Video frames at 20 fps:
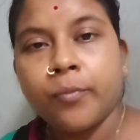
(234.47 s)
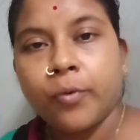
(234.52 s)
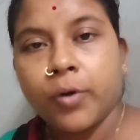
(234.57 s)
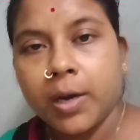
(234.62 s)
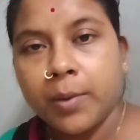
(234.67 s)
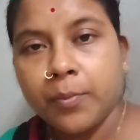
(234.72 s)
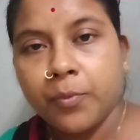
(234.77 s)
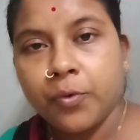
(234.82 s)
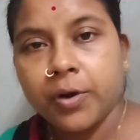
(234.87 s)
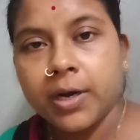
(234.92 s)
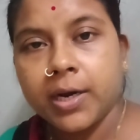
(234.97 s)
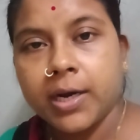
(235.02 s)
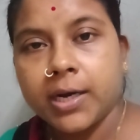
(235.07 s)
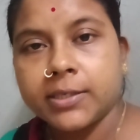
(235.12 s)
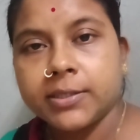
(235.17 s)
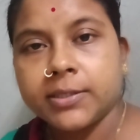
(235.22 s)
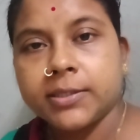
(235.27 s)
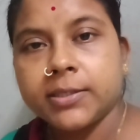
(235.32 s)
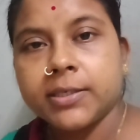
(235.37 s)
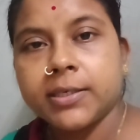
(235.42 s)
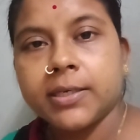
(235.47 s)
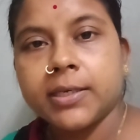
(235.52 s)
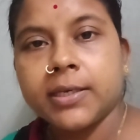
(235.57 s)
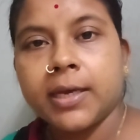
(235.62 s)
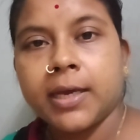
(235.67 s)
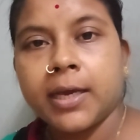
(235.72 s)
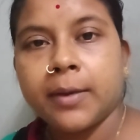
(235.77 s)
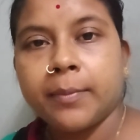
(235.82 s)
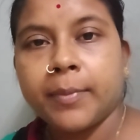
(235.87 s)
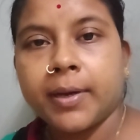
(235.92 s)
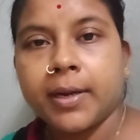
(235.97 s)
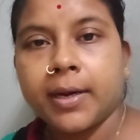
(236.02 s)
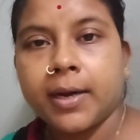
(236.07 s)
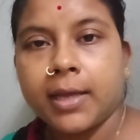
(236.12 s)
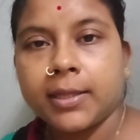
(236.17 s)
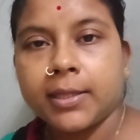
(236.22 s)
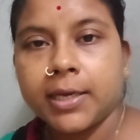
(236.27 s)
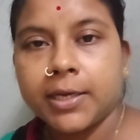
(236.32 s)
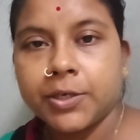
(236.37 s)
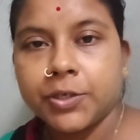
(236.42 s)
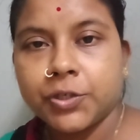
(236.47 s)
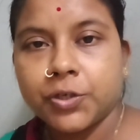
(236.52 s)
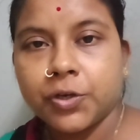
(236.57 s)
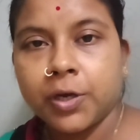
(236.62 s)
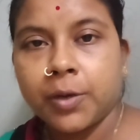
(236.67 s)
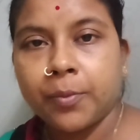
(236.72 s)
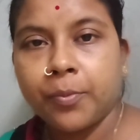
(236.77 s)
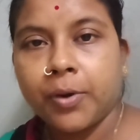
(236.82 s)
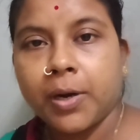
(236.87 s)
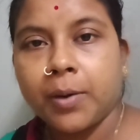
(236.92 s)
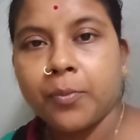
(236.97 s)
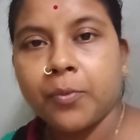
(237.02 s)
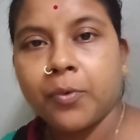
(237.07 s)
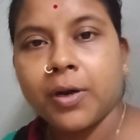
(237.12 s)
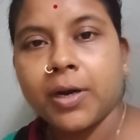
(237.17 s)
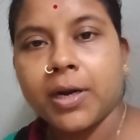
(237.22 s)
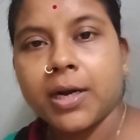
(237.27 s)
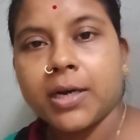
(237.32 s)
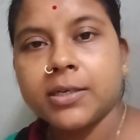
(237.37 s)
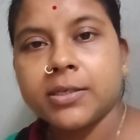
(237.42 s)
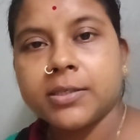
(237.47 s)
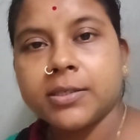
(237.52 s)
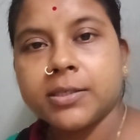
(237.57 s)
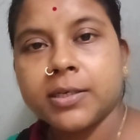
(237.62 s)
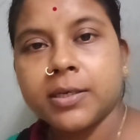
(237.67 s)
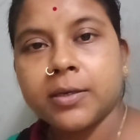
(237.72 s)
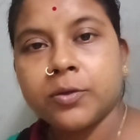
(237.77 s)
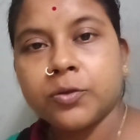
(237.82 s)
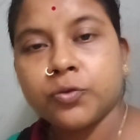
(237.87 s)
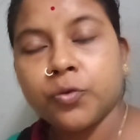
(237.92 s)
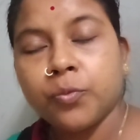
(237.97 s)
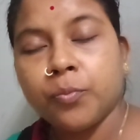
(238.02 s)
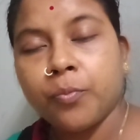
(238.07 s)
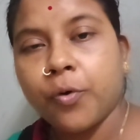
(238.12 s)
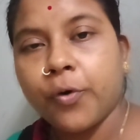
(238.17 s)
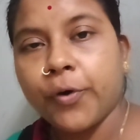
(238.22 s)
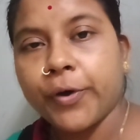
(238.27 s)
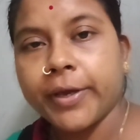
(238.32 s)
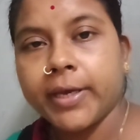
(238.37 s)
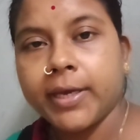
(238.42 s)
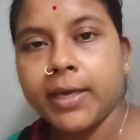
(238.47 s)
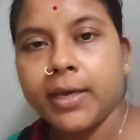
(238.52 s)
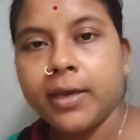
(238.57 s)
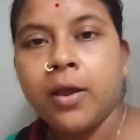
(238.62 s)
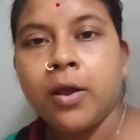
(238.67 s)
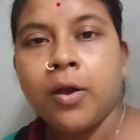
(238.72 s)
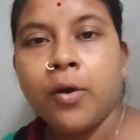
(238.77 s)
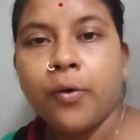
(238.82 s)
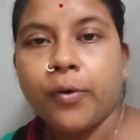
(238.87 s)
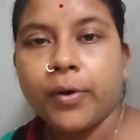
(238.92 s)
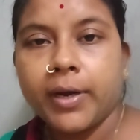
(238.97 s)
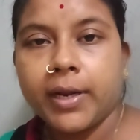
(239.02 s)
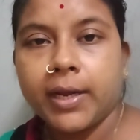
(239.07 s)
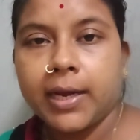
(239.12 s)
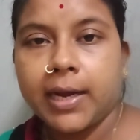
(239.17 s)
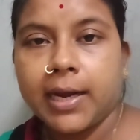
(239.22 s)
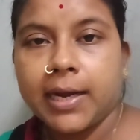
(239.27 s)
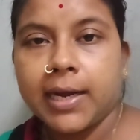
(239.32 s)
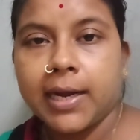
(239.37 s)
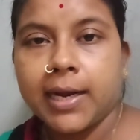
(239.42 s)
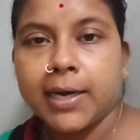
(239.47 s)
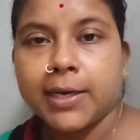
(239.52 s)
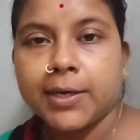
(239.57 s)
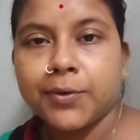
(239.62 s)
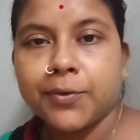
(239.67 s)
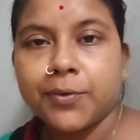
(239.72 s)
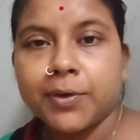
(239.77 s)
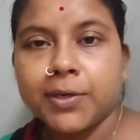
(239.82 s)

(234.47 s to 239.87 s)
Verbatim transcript: প্রণাম করে আসছে একবার রাধাকৃষ্ণকে প্রণাম করে আসছে শুধু ভয়ে অনেক কান্নাকাটি